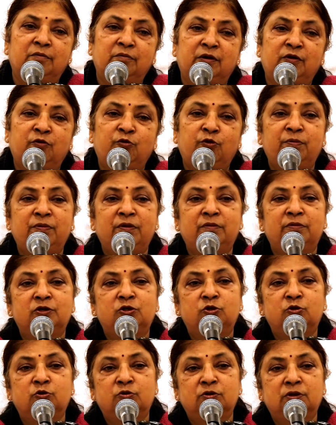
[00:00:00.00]
फिर वो अपने
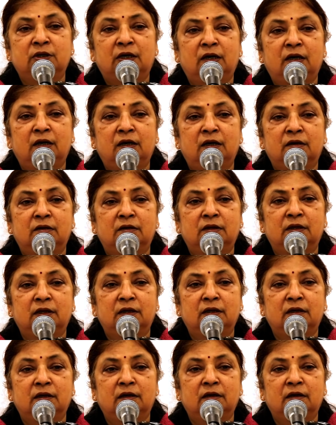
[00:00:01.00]
बच्चों को सेटल करते
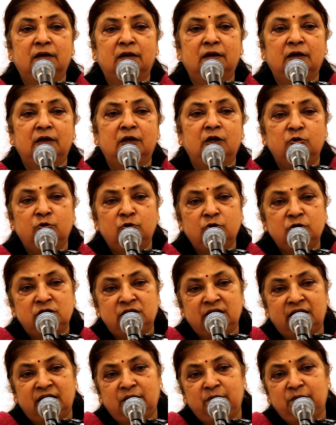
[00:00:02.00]
हैं तो
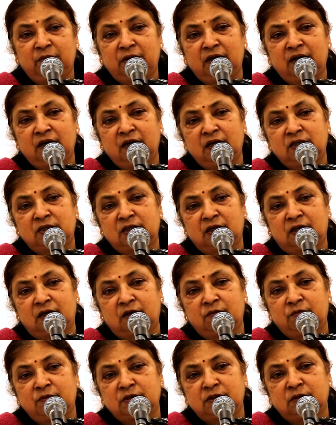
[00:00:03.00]
जन्म मरण के
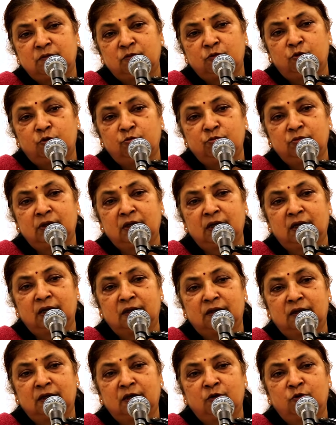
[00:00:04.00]
चक्र में सब घूमते
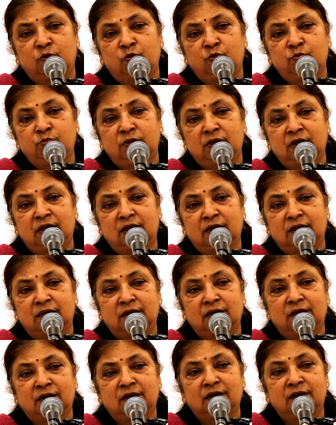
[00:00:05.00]
रहते हैं घूमते
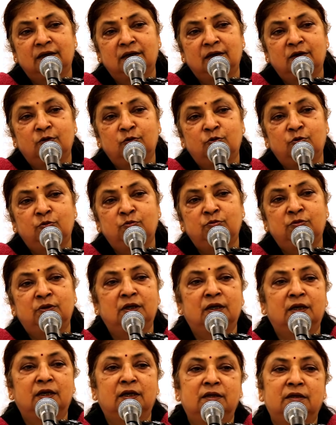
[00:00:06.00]
रहते हैं
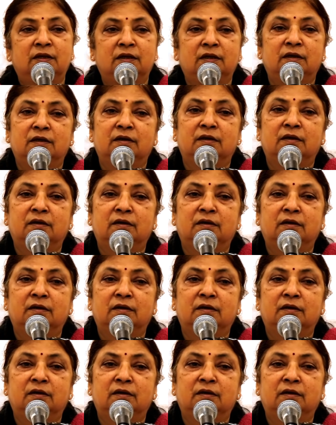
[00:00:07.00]
घूमते रहते हैं